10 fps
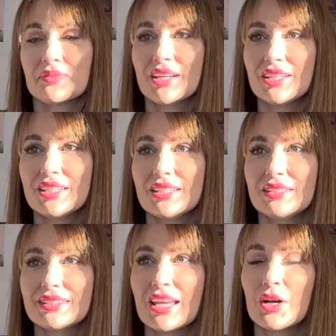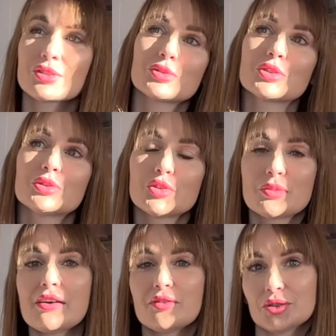e, te ostróżki, które już
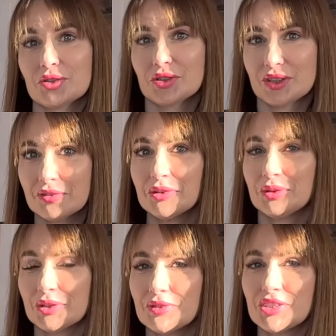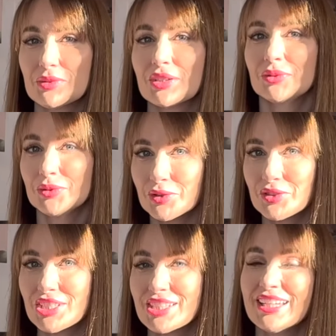miałam w ogrodzie, one kwitły oczywiście na przykład dużo
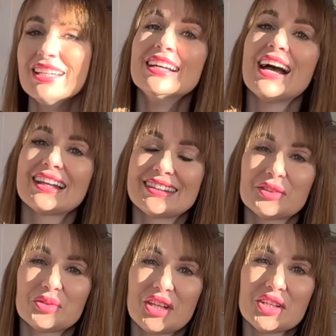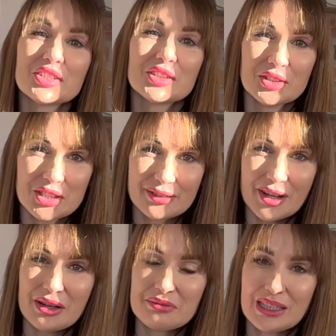wcześniej, a te, które jeszcze
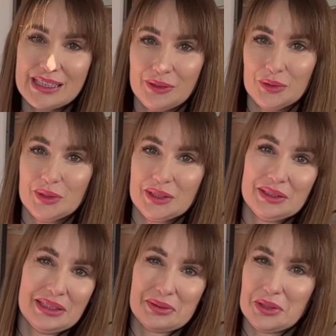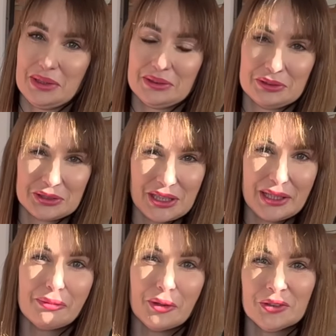dosiewałam, kwitły na przykład w
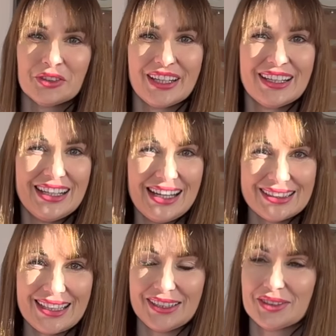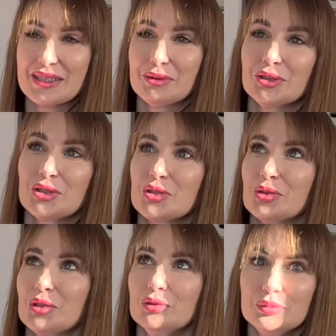drugiej połowie lata i to samo dotyczyło
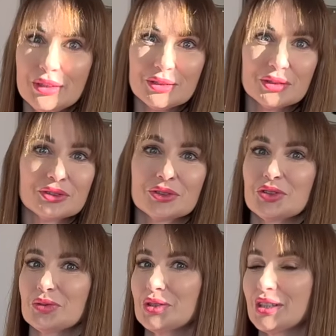się łubinu, dotyczyło się